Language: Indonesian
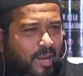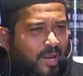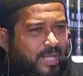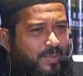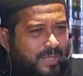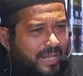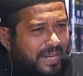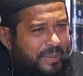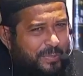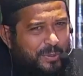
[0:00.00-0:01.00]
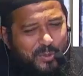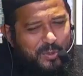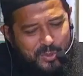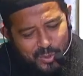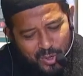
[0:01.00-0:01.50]
Kesempatan dapat
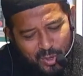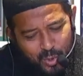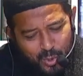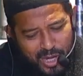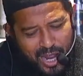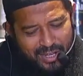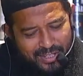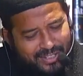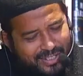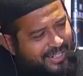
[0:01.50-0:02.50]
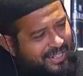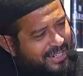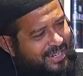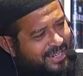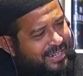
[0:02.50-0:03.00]
petunjuk hudan
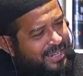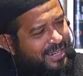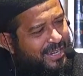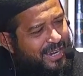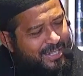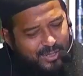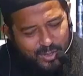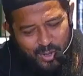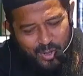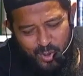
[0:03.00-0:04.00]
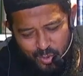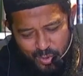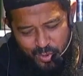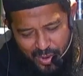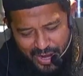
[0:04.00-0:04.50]
linnas
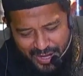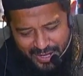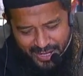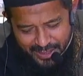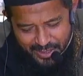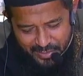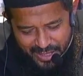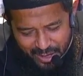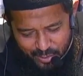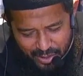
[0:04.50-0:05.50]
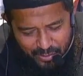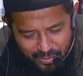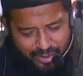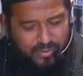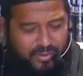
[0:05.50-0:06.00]
wa bainati minal huda
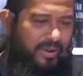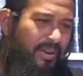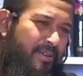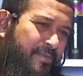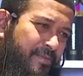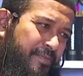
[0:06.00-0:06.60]
wal furqan.